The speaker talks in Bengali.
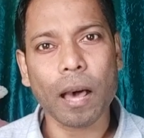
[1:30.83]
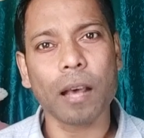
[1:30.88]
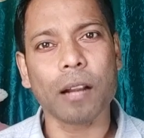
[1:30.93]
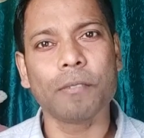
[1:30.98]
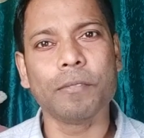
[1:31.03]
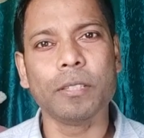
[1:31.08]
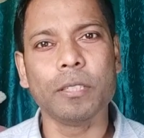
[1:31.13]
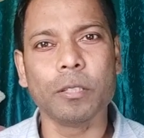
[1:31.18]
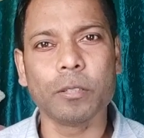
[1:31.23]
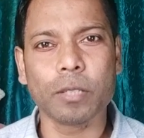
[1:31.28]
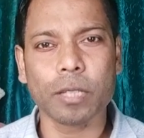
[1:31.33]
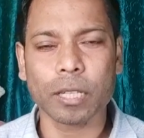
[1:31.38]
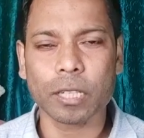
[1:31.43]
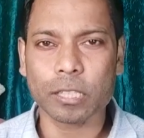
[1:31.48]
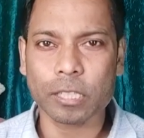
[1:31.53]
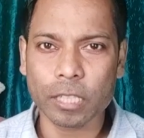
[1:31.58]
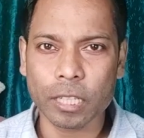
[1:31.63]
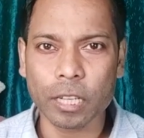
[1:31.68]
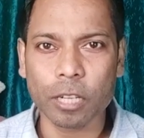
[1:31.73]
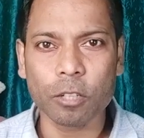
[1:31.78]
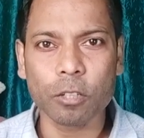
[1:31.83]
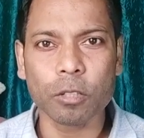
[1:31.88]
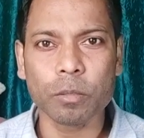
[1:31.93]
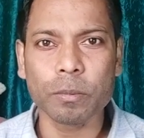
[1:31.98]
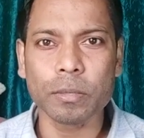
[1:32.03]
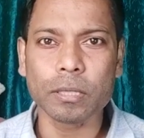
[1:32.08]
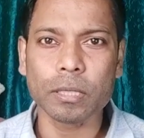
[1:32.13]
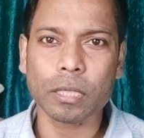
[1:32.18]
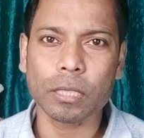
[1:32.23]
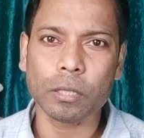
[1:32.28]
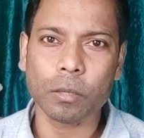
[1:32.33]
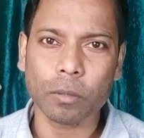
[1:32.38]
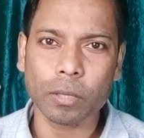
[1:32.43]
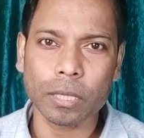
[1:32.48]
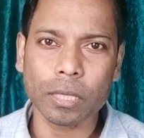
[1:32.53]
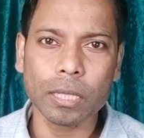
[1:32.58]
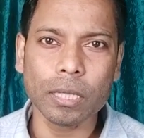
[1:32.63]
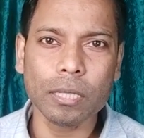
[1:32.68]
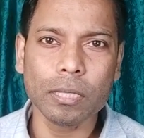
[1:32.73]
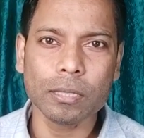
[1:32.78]
আর ভিডিওটাকে শেয়ার করবেন যাতে
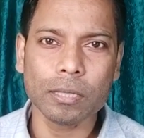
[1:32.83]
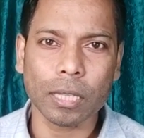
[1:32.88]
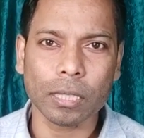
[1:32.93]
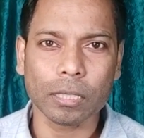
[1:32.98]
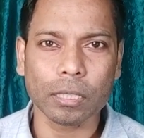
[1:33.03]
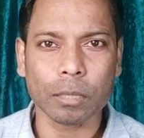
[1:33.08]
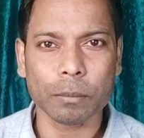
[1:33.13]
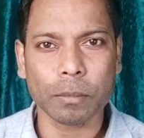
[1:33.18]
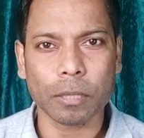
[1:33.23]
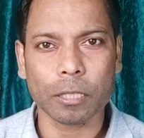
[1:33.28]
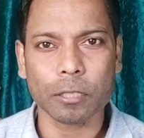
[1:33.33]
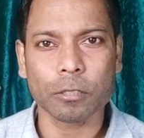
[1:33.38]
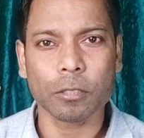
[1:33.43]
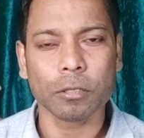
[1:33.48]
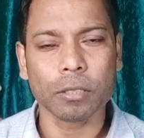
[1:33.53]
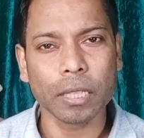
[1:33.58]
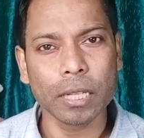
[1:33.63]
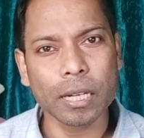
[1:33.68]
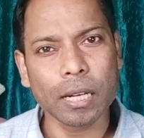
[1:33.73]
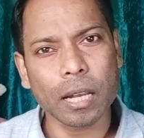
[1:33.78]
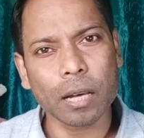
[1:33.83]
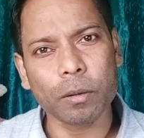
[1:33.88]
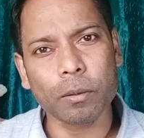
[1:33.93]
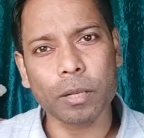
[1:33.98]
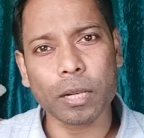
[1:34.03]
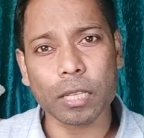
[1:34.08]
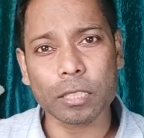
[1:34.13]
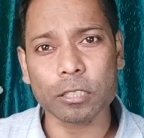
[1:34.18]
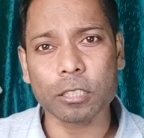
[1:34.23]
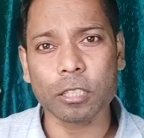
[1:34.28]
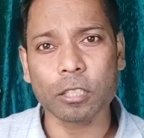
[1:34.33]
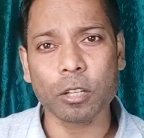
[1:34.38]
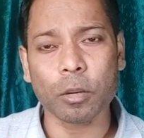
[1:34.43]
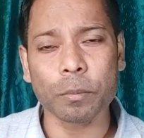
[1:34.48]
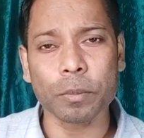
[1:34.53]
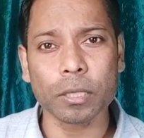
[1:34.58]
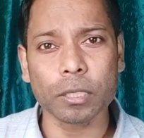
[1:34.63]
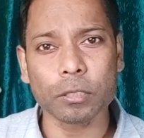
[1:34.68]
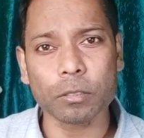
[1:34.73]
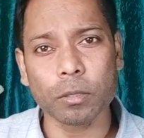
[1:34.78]
অনেকেই জানতে পারে সো দেরি না করে আজকের
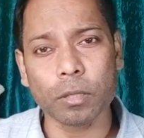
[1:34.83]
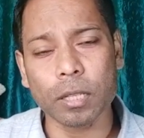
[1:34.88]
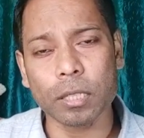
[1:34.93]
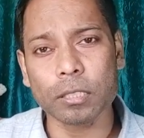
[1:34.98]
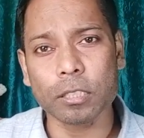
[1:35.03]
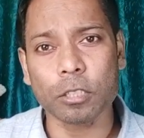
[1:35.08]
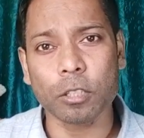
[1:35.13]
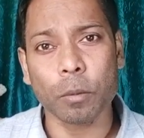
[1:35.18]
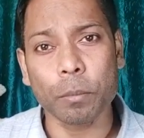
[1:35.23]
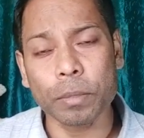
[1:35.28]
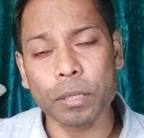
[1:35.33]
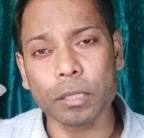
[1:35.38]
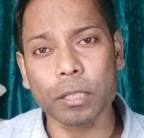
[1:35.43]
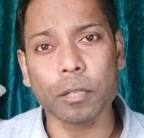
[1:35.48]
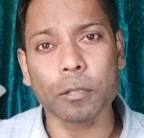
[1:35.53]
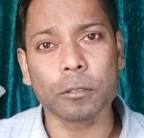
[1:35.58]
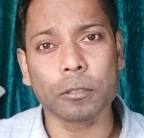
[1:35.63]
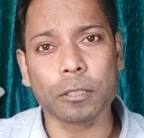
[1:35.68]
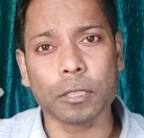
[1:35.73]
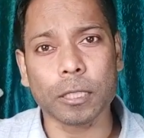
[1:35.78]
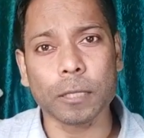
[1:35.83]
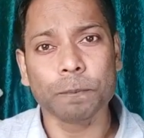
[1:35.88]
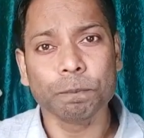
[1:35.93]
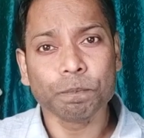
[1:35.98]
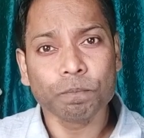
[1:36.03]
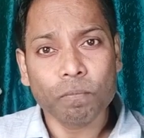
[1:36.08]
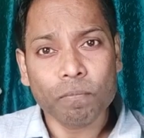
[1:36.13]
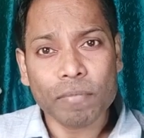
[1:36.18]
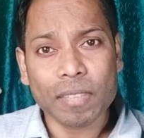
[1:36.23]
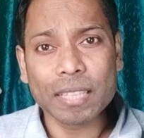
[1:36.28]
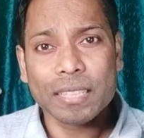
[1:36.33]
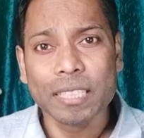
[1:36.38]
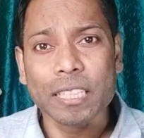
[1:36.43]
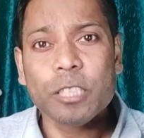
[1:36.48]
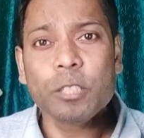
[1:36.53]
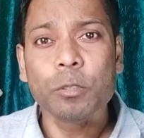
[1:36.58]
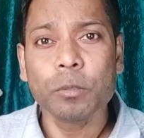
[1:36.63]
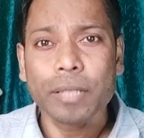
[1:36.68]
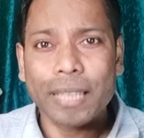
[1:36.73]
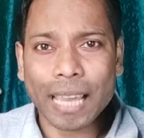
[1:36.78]
টপিকে চলে যাচ্ছে টপিকটা হচ্ছে
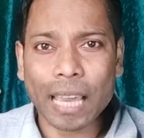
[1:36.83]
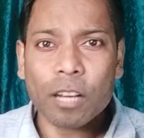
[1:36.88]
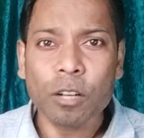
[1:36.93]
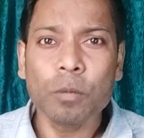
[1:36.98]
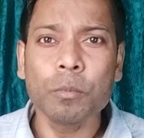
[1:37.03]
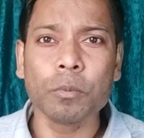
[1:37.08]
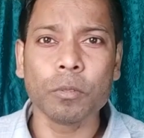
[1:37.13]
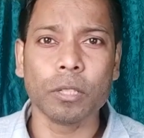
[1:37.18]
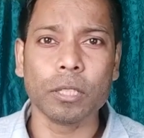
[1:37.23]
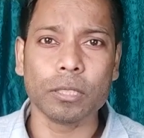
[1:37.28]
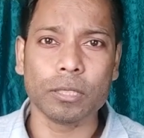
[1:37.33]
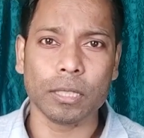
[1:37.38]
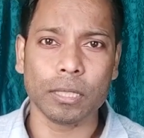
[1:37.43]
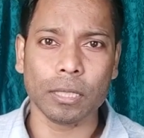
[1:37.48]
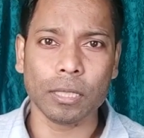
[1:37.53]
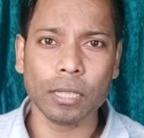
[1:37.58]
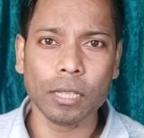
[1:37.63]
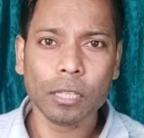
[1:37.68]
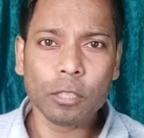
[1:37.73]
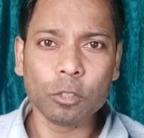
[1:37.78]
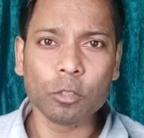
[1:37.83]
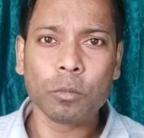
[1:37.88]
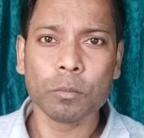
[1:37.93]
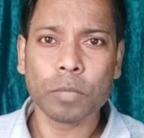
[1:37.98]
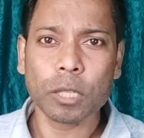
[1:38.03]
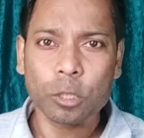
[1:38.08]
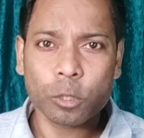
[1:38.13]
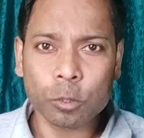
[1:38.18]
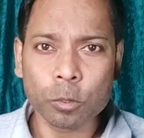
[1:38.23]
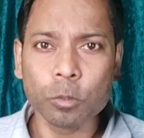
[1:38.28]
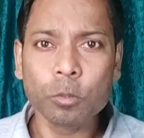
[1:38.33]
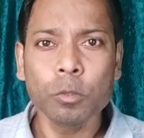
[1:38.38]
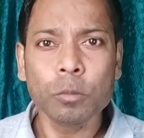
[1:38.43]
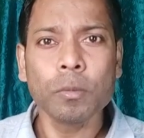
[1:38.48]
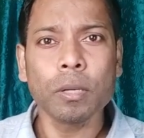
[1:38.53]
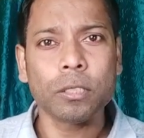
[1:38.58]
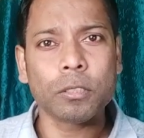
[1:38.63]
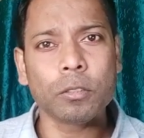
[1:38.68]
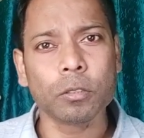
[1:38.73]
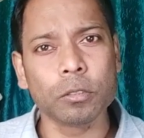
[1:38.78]
যিশু কেন বলেছে তোমরা
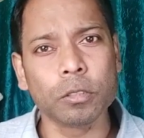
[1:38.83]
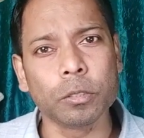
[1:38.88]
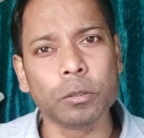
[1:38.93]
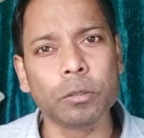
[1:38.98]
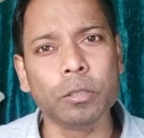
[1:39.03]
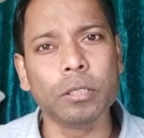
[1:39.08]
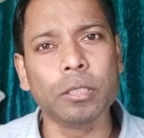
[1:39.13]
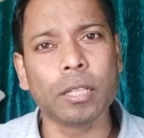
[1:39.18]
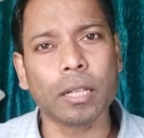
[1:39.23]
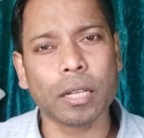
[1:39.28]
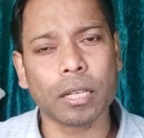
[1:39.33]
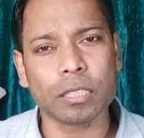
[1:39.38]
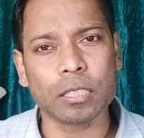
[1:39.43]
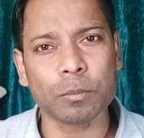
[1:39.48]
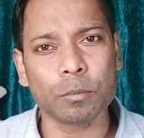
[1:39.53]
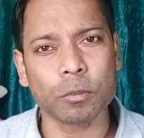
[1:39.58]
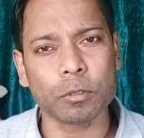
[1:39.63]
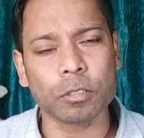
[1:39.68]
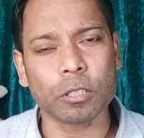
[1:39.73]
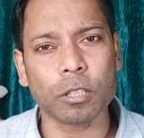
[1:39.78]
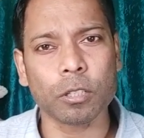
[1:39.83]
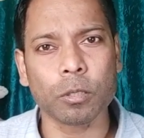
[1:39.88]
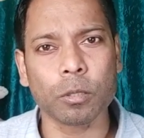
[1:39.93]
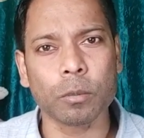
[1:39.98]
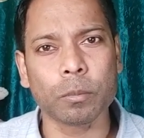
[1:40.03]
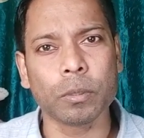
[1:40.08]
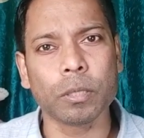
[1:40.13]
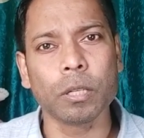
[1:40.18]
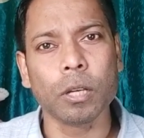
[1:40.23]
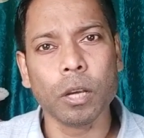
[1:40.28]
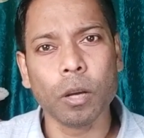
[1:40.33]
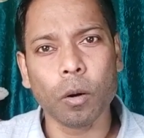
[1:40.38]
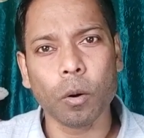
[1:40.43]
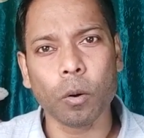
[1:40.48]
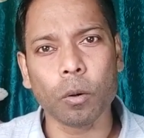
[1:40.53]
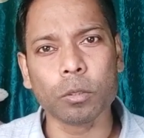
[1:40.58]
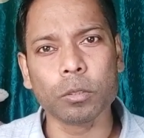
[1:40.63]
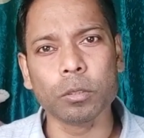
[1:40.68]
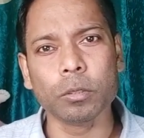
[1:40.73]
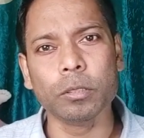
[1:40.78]
শুধুমাত্র জিহুদিদের কাছে প্রচার করবে
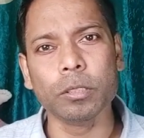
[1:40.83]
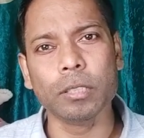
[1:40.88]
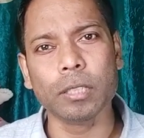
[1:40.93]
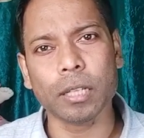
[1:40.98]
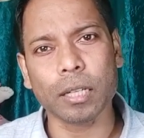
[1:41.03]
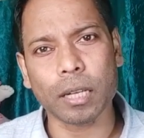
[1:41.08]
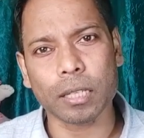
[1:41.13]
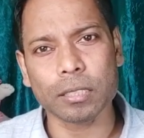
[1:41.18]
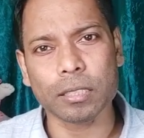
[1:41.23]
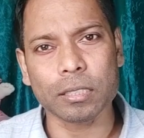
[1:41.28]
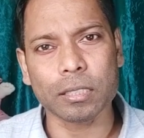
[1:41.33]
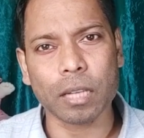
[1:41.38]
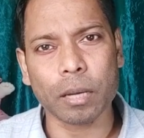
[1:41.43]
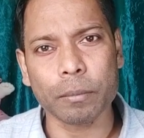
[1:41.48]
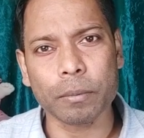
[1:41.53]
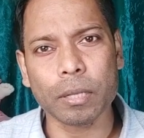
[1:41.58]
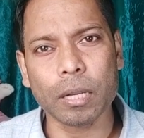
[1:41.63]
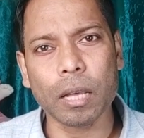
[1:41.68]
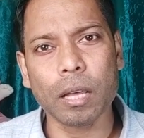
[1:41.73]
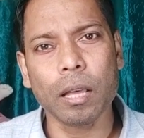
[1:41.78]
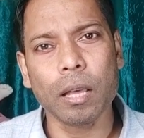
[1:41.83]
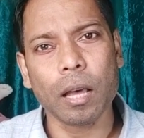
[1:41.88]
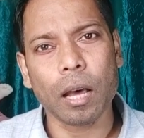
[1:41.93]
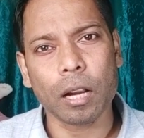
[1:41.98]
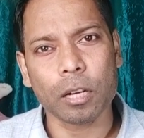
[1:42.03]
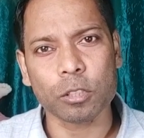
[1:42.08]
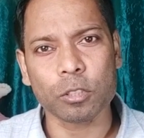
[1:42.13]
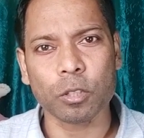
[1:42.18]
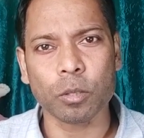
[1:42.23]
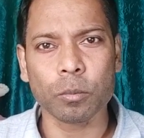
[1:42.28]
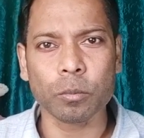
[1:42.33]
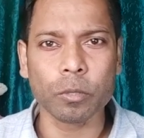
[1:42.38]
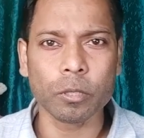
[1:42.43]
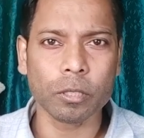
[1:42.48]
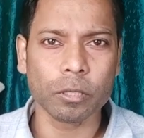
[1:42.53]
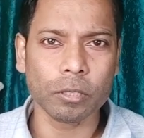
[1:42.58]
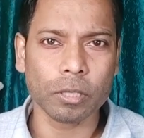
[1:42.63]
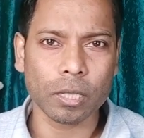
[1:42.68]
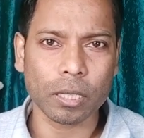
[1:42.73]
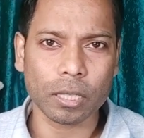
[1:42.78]
অজিহুদিদের কাছে যাবে না আর
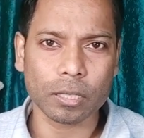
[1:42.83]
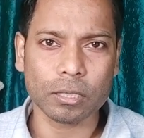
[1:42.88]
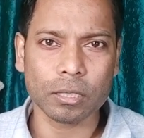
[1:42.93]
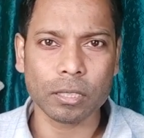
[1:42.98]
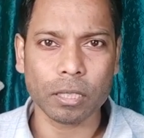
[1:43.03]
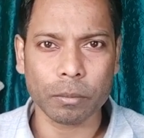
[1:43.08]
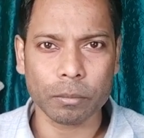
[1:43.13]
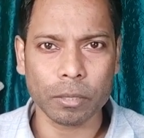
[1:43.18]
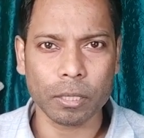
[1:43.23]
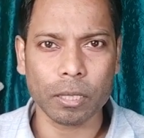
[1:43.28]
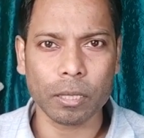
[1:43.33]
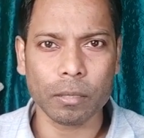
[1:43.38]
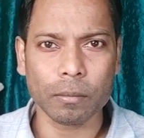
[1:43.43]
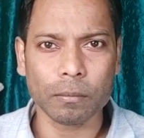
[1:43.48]
সমরীয়দের কাছে যাবে না